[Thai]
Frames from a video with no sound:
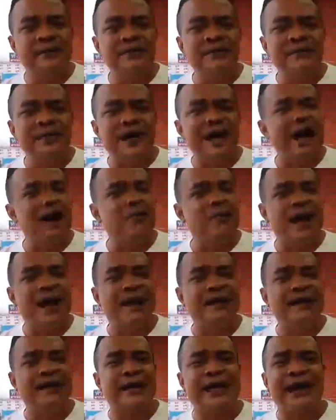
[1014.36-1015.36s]
จะเข้ามา
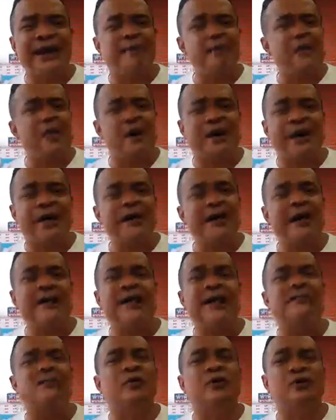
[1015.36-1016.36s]
เนี่ยนะครับ ก็เห็นกัน
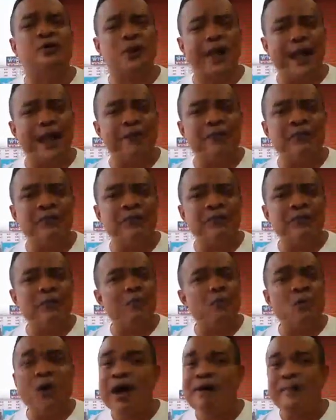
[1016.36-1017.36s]
ทั้งหมดอยู่แล้ว
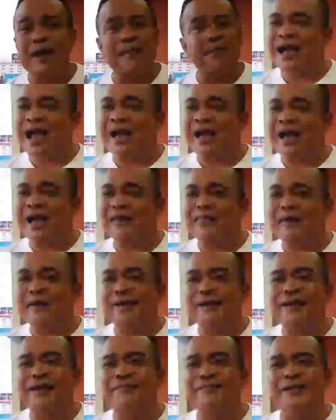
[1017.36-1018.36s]
ว่ามันไม่ใช้เป็น
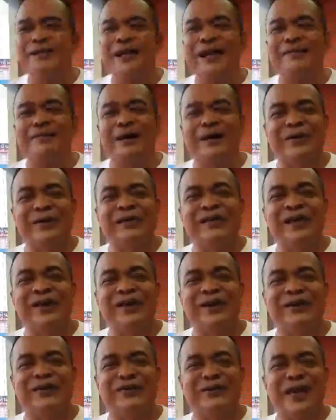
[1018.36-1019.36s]
เครื่องมือกันมาโดยต
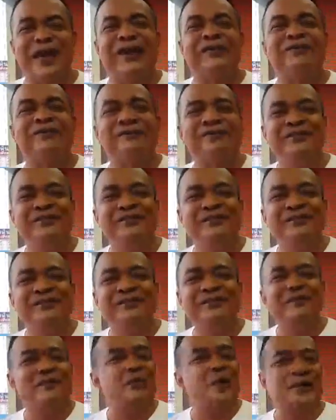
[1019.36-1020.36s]
ลอดอยู่แล้ว
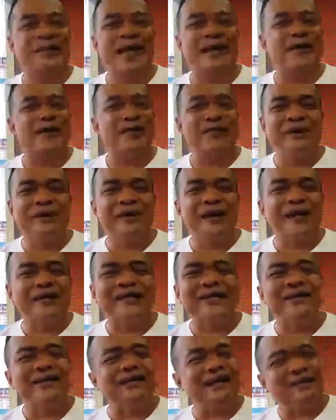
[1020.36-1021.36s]
พท่านก็มีหน้า
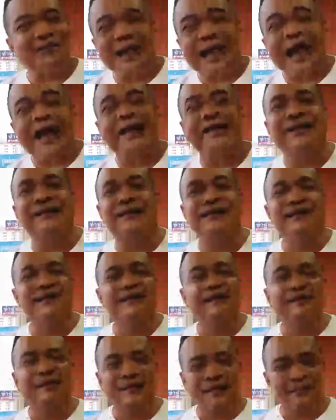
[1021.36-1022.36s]
ที่ทำลาย
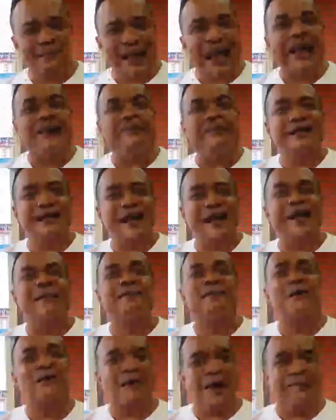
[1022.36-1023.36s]
ทำลายเลยนะครับ
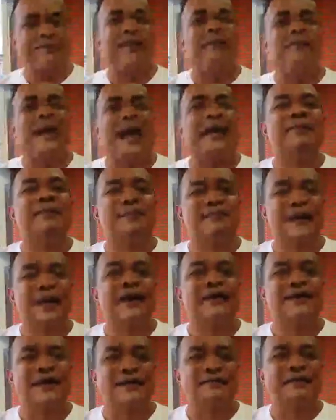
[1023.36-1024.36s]
ก็แบบทำลายแบบนี้
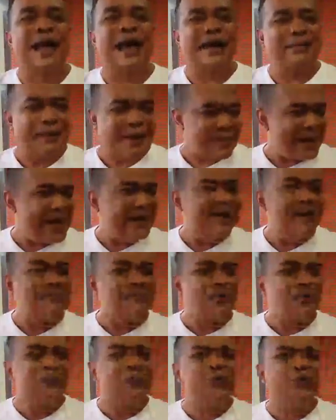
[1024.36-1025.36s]
ททำลายแบบให้
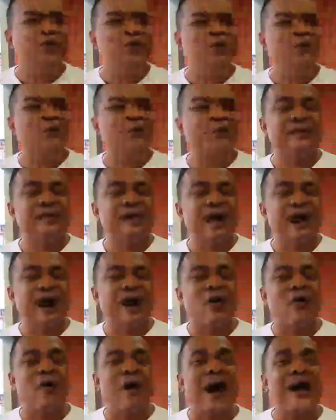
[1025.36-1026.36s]
ดำรงอยู่
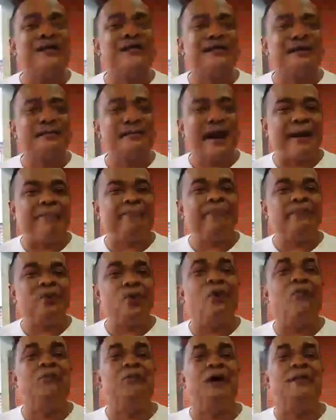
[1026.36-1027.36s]
เอาไว้สำหรับย
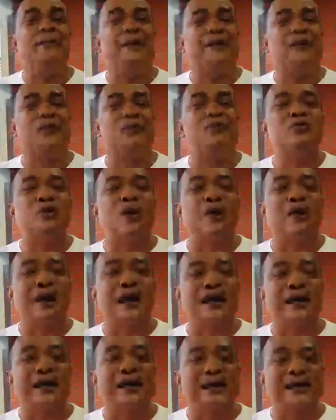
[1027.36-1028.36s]
กมาเป็นคู่กร
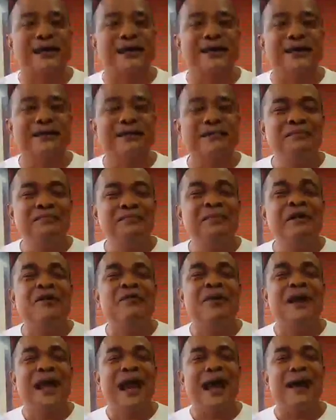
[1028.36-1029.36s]
ณี เมื่อ
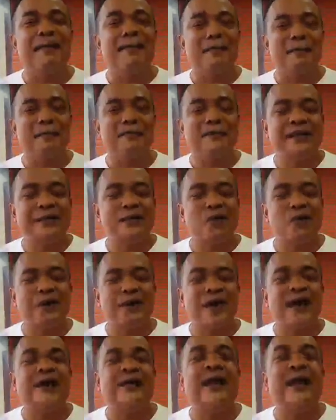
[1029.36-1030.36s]
เวลาที่พวก
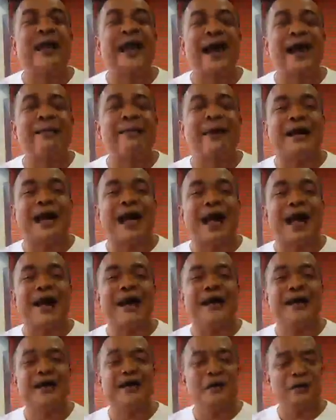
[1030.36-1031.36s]
ท่านแก้ไขปัญหา
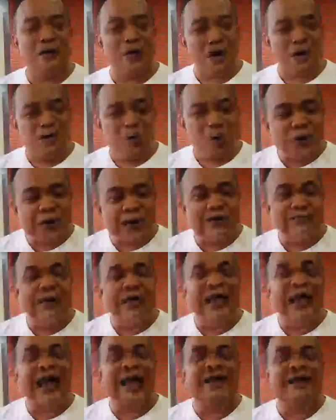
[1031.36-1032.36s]
ของพวกท่าน
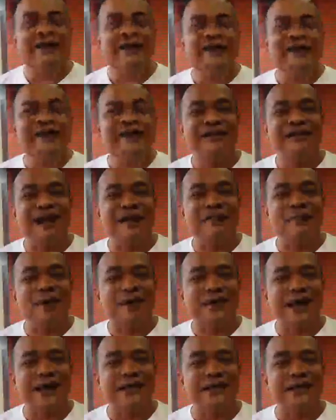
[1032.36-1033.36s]
ไม่ได้ และพว
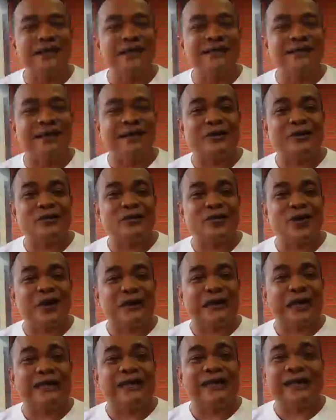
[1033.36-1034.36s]
กท่านเจอศัตรูของ
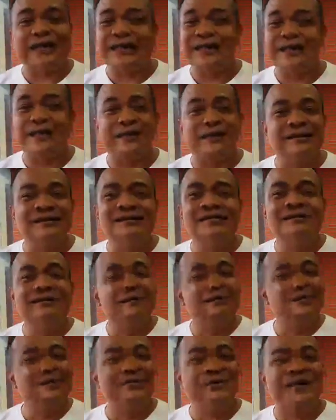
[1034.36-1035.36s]
ท่านจริง
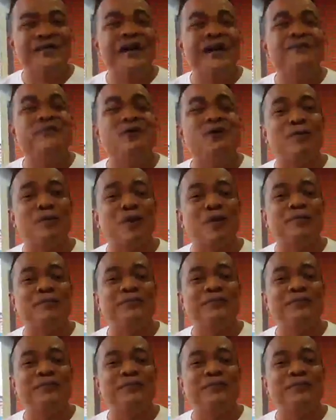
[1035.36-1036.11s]
ๆ ซึ่งไม่ใช่พวกผม